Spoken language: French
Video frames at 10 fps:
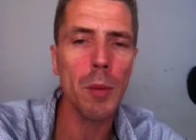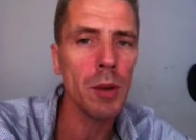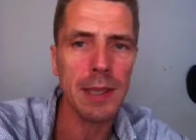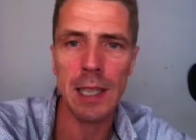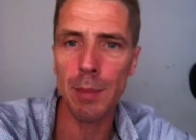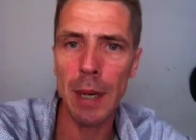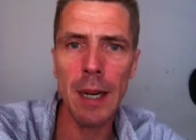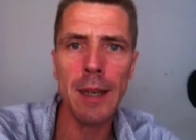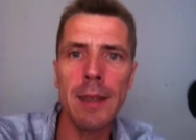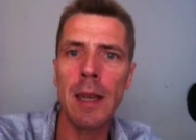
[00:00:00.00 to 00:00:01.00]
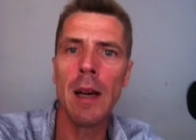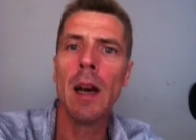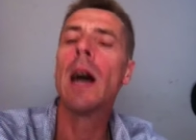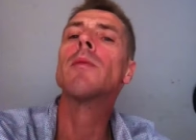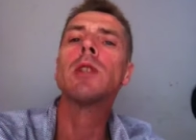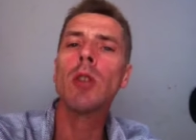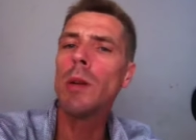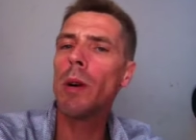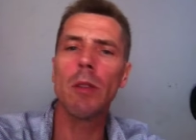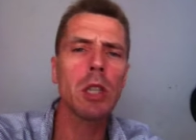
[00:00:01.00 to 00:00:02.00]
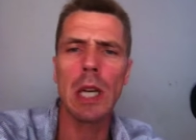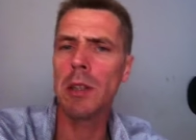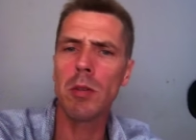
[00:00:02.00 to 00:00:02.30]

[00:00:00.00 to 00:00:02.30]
comment ça se passe. Elle me dit donnez-moi votre carte